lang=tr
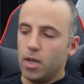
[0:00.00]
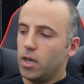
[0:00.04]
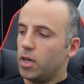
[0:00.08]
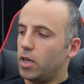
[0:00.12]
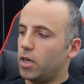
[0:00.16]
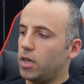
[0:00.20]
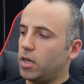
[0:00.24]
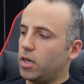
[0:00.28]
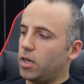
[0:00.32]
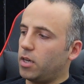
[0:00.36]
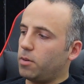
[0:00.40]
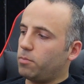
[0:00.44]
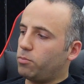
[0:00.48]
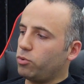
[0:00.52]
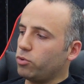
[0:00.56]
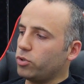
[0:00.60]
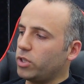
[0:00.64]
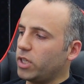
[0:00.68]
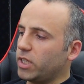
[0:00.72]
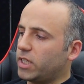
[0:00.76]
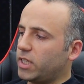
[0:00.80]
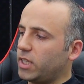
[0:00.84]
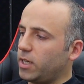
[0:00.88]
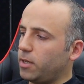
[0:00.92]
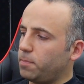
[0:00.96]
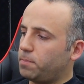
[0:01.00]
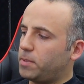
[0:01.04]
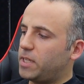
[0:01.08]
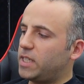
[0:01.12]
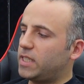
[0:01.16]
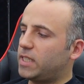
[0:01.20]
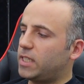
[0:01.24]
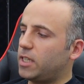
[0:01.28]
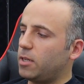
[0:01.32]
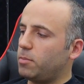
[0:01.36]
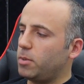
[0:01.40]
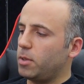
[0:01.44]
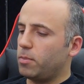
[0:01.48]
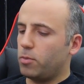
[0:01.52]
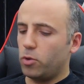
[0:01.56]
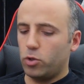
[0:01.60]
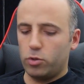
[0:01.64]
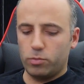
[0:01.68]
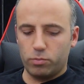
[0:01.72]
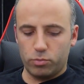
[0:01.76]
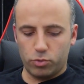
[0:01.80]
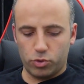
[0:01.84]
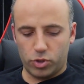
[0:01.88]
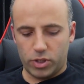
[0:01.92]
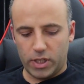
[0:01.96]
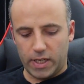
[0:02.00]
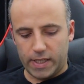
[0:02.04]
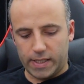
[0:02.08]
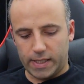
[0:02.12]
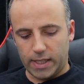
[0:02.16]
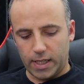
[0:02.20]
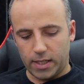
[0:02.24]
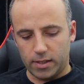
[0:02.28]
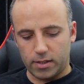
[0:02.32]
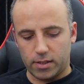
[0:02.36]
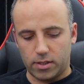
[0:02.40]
Ee, buradaki PCB bölümümüzde ise